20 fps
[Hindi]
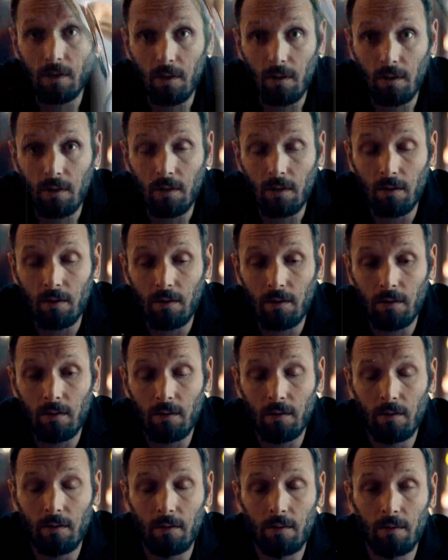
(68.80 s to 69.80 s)
कुछ कह रहा था
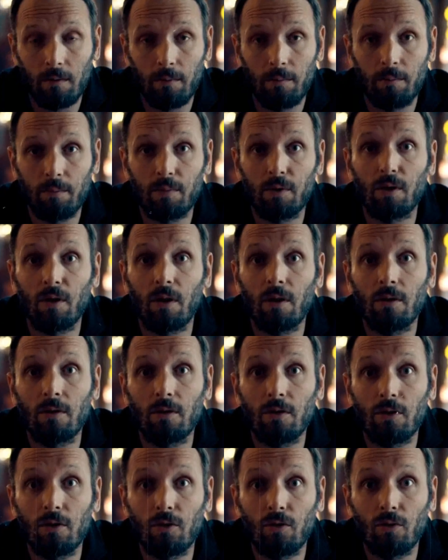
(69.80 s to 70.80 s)
उन्हें
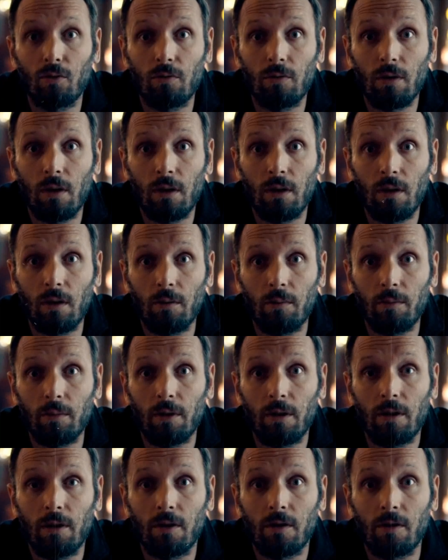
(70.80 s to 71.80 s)
बेहोश करने वालों ने
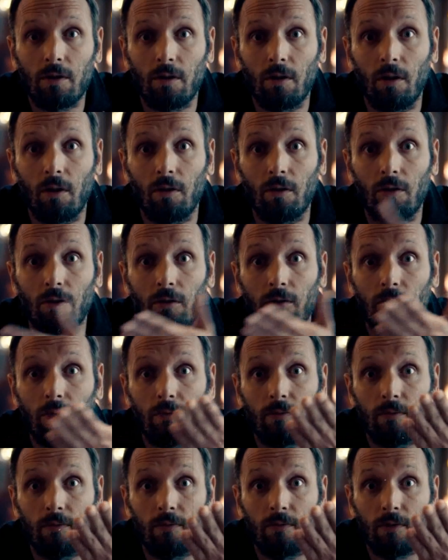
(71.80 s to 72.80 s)
सर पर डंडा मारने
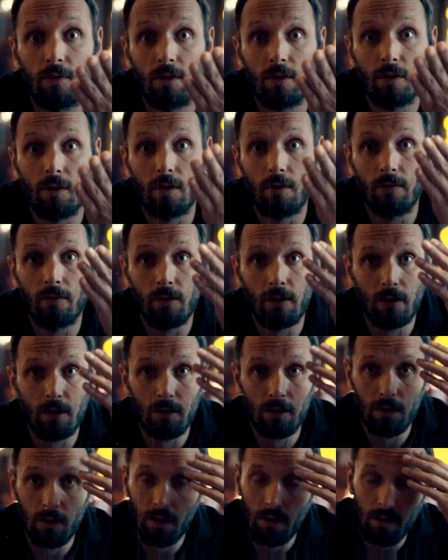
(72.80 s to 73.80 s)
का देसी तरीका
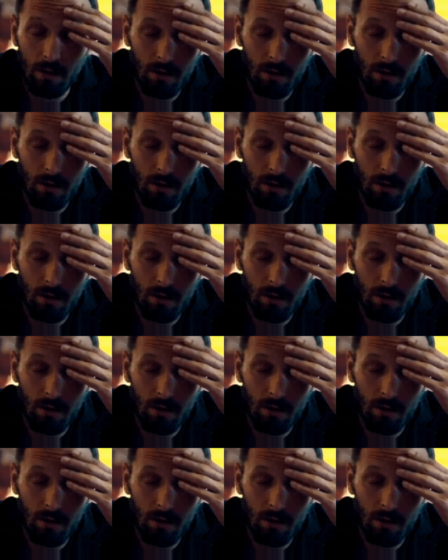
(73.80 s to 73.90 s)
इस्तेमाल